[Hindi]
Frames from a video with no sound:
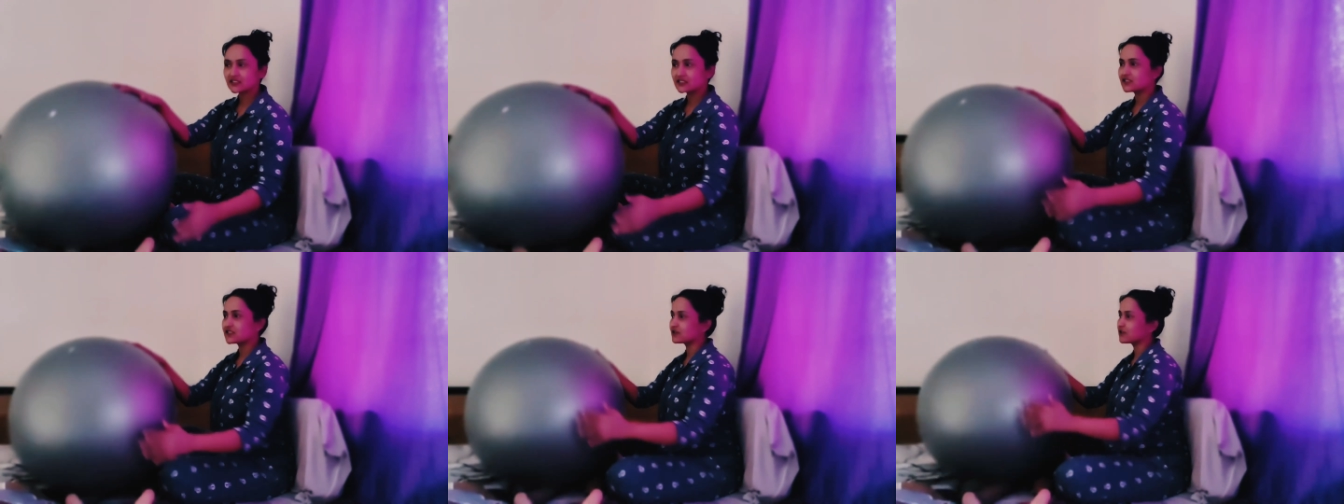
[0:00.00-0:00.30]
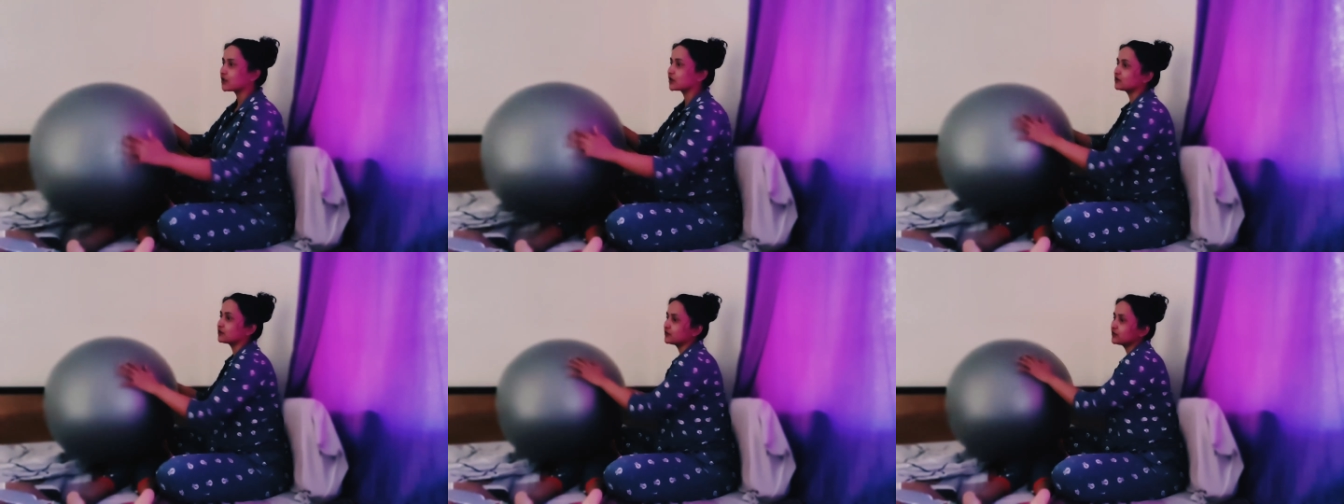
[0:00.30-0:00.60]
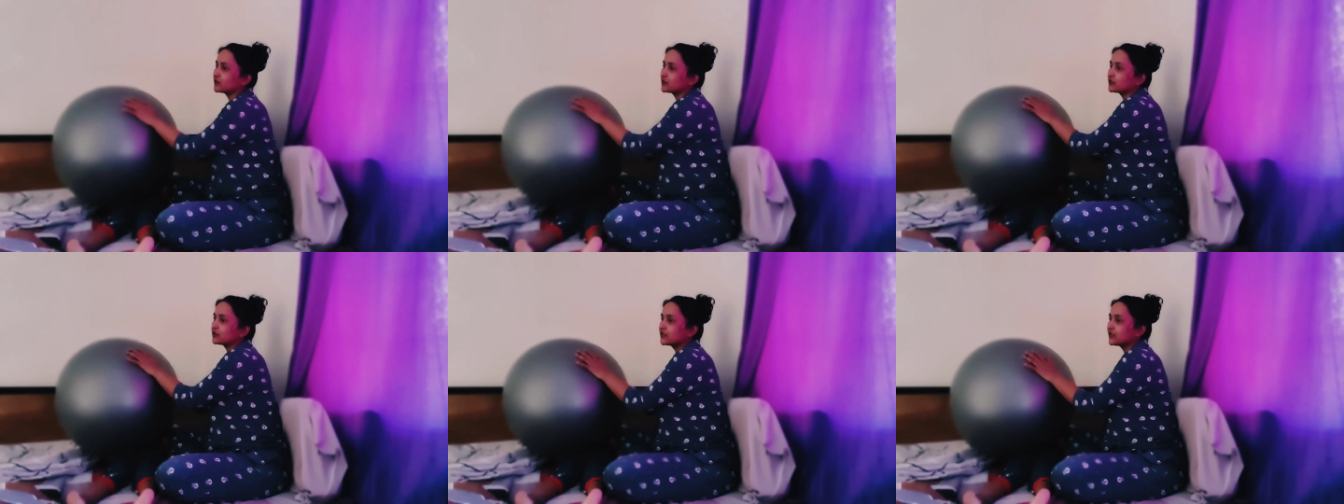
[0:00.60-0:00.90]
स्किल्स बहुत
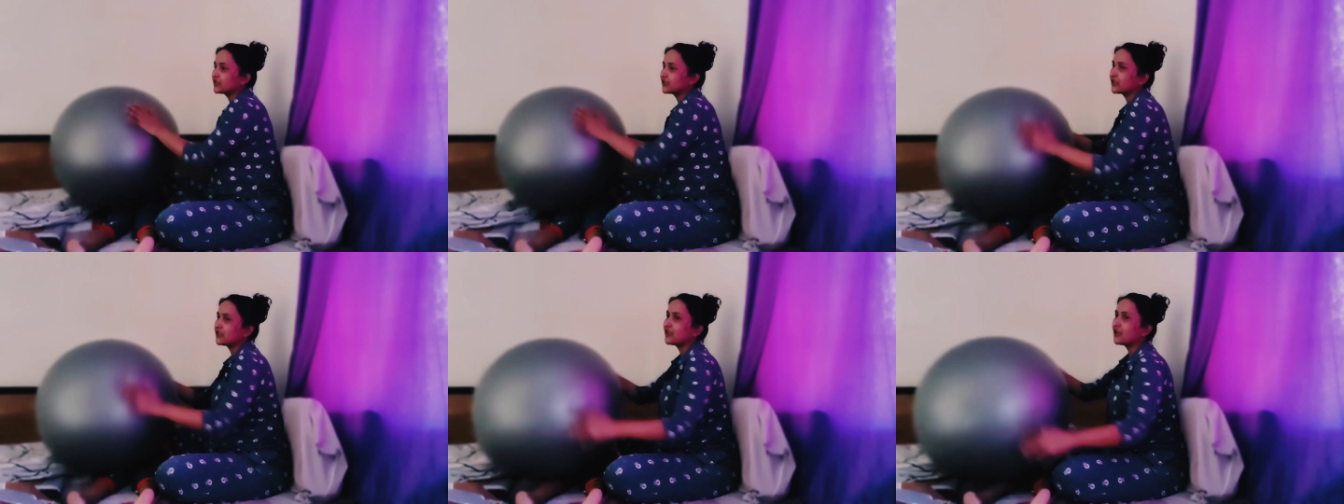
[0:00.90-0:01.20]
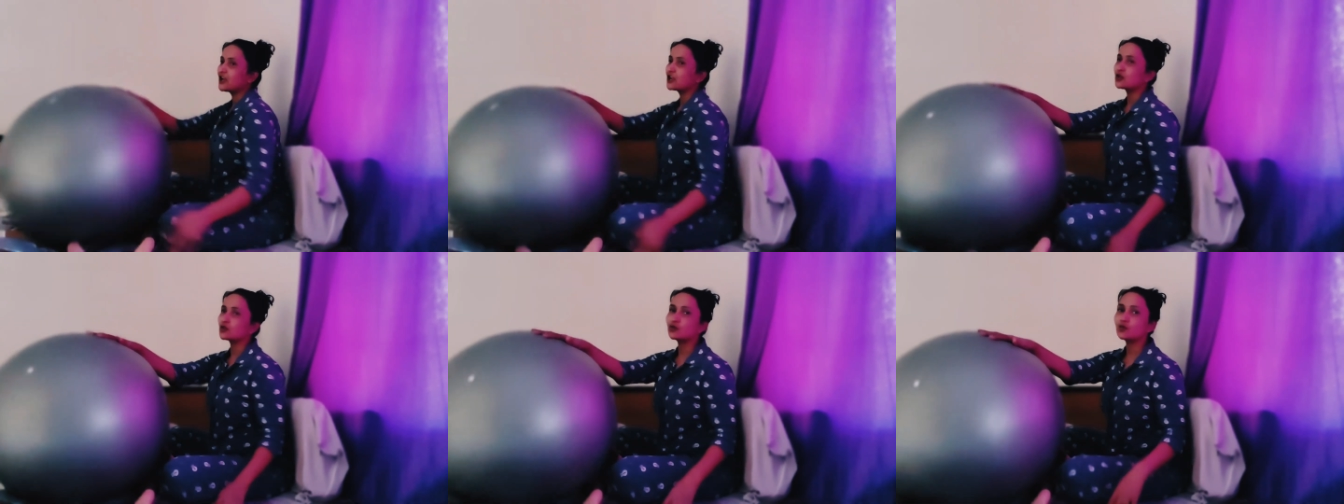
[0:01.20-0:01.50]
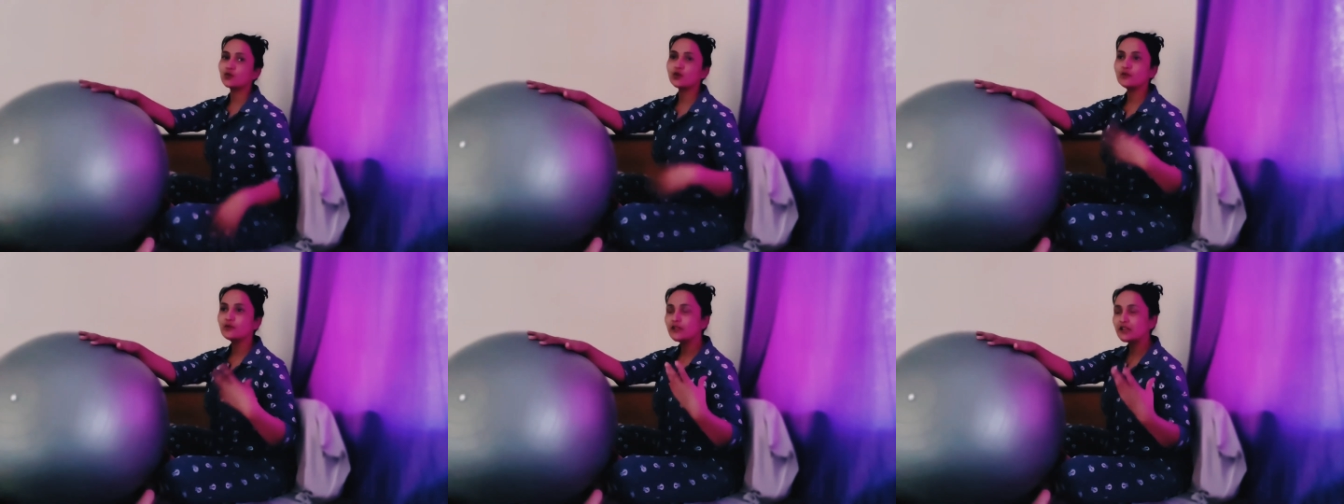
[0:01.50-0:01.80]
पुअर होते हैं तो
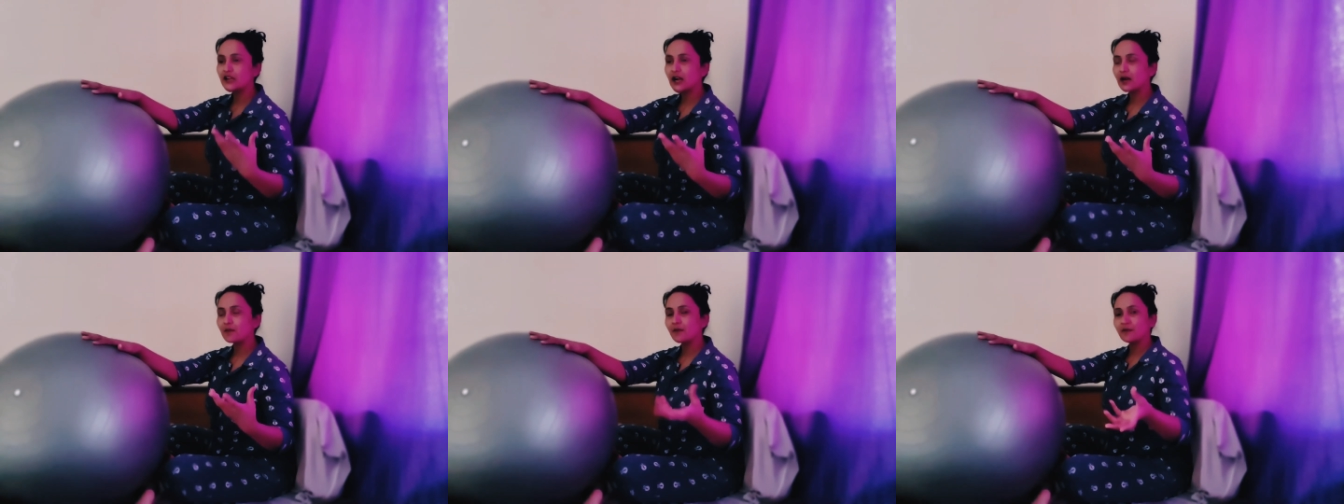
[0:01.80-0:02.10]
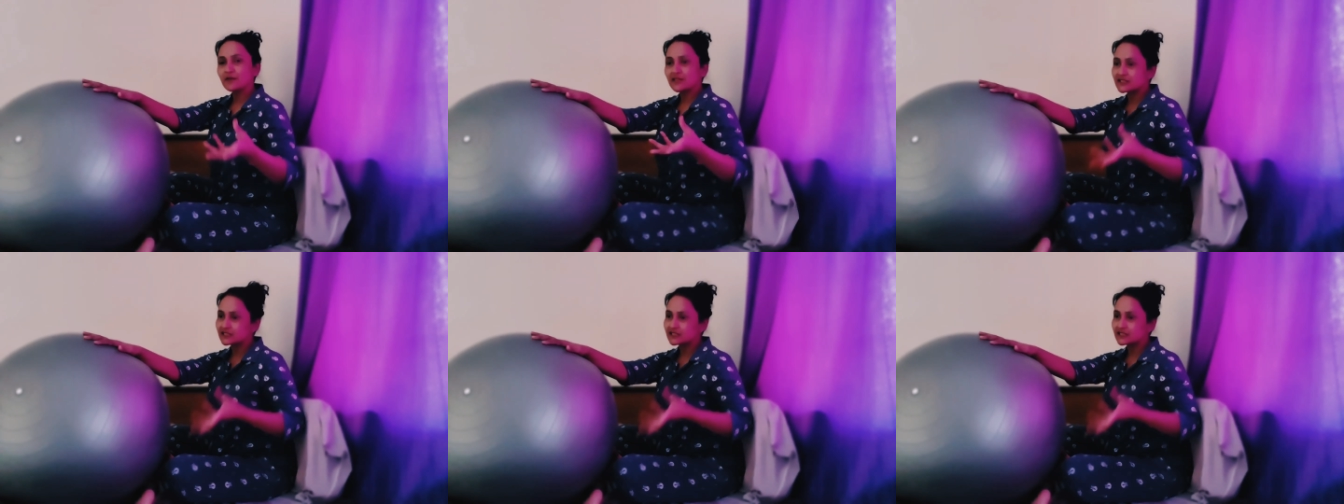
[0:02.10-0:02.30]
कोई भी काम हम